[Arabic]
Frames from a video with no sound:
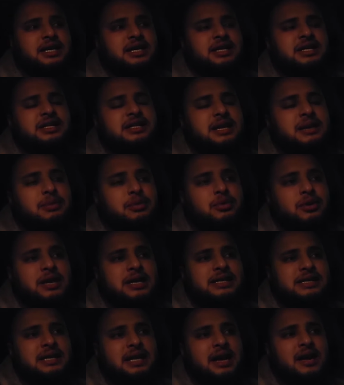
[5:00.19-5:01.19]
كنعتبروا
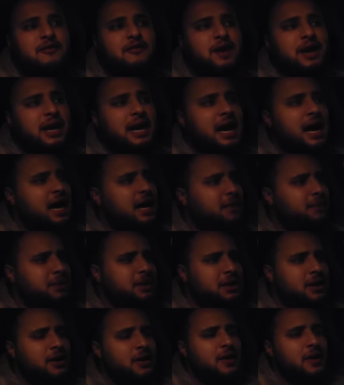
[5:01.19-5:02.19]
راسنا كفرقه
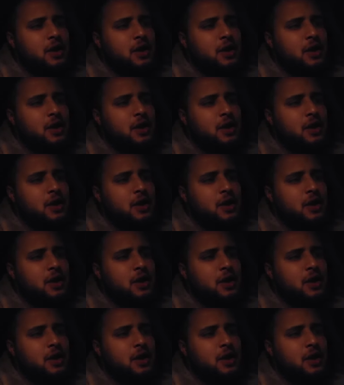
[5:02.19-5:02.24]
عربيه